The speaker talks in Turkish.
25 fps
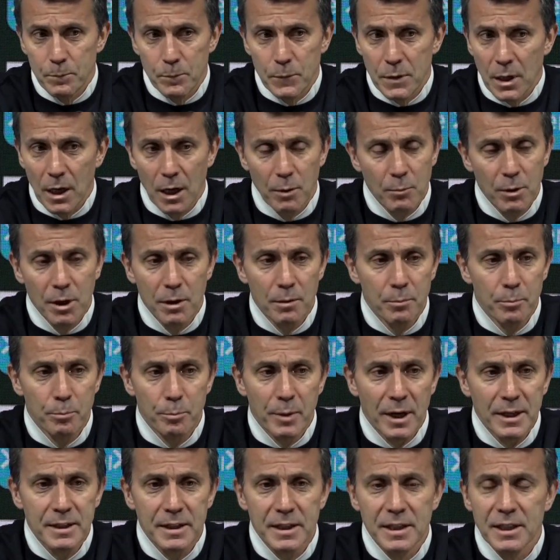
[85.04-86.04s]
Ama
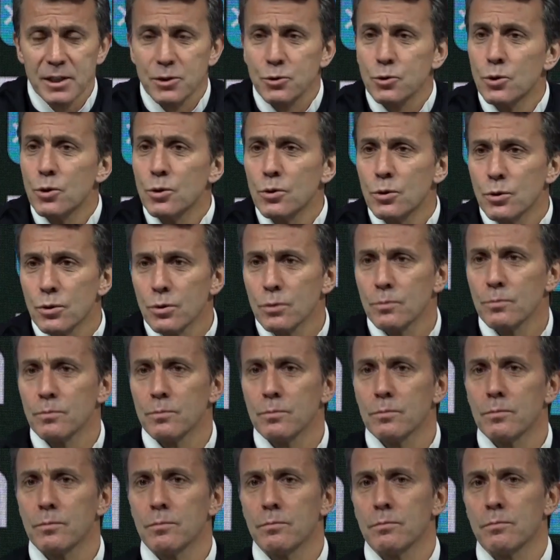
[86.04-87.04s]
ben gene söylüyorum.
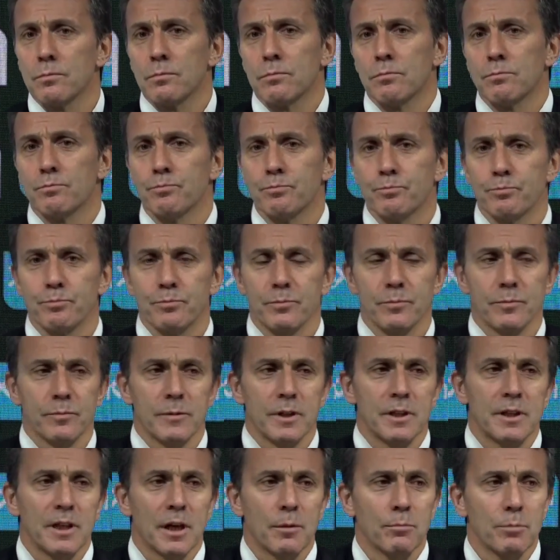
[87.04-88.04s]

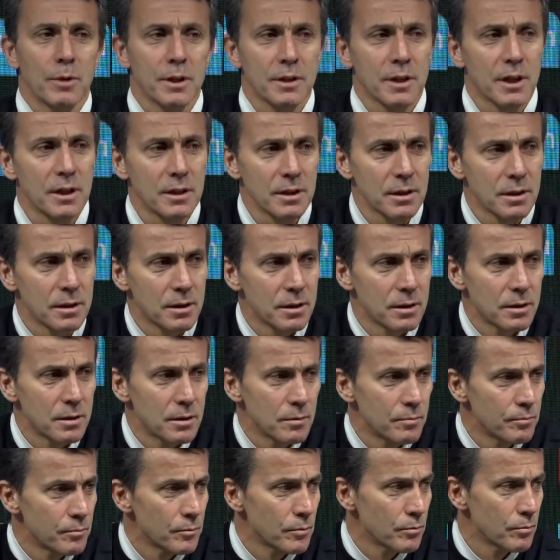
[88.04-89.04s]
İnanmadan,
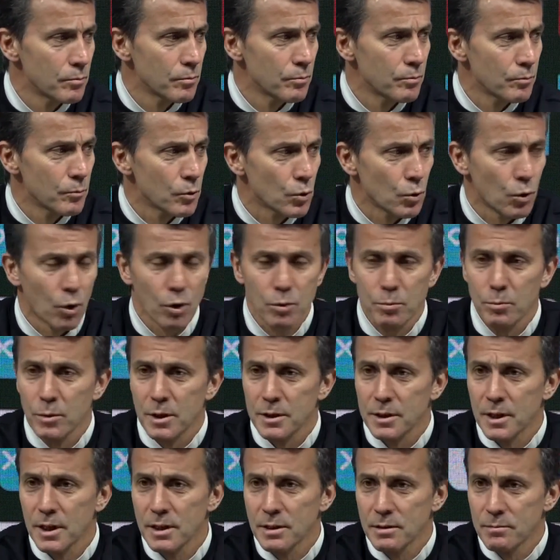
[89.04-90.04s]

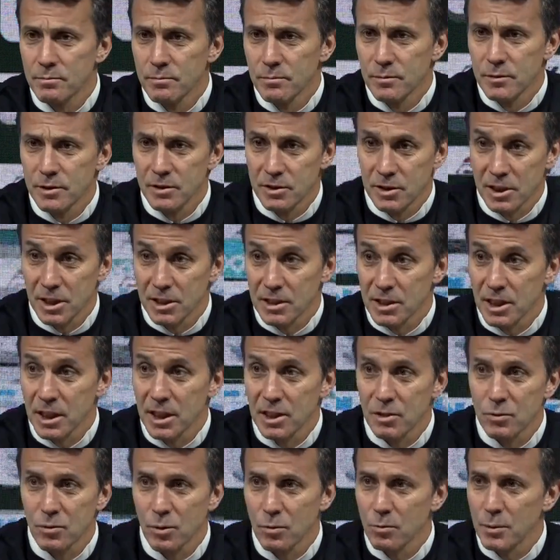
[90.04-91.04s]
korkmadan,
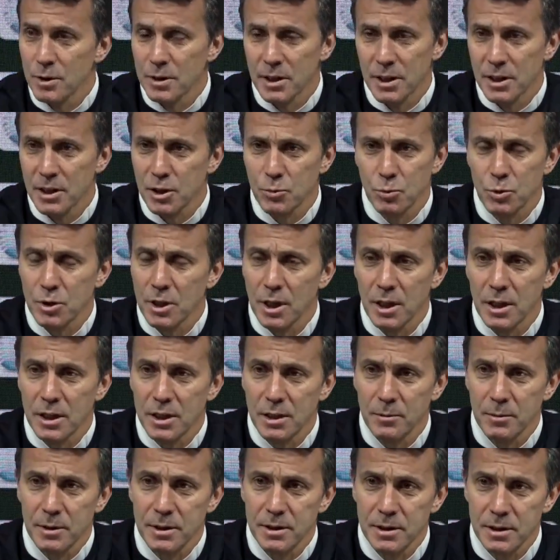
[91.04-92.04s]
cesaretli olmadan hiçbir şey
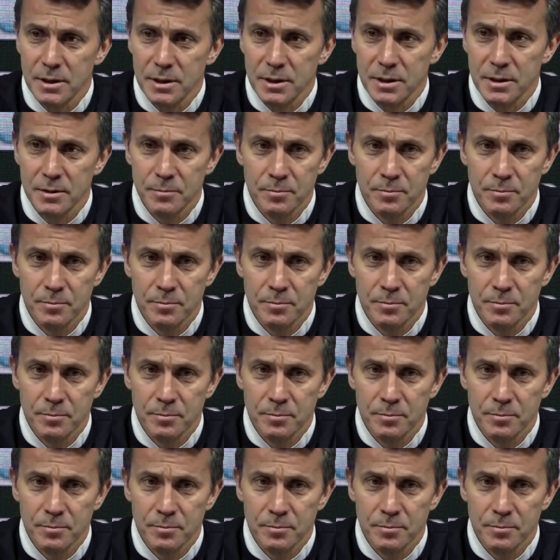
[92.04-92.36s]
halledemezsiniz.